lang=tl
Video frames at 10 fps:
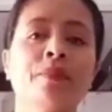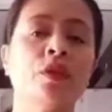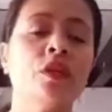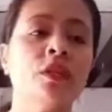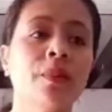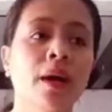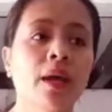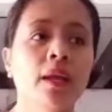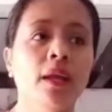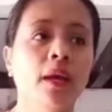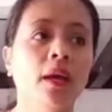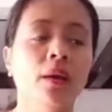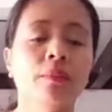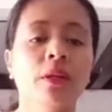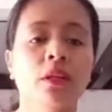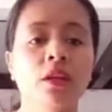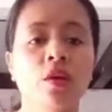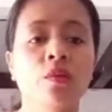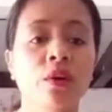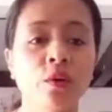uwi sa bahay lang, mag day
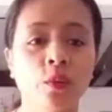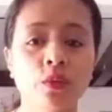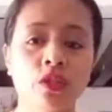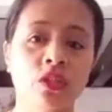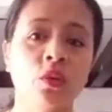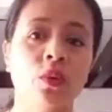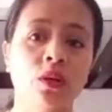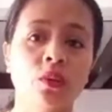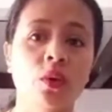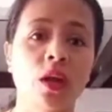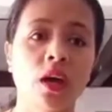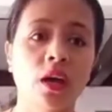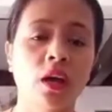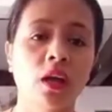off ako, sa sa kwarto lang.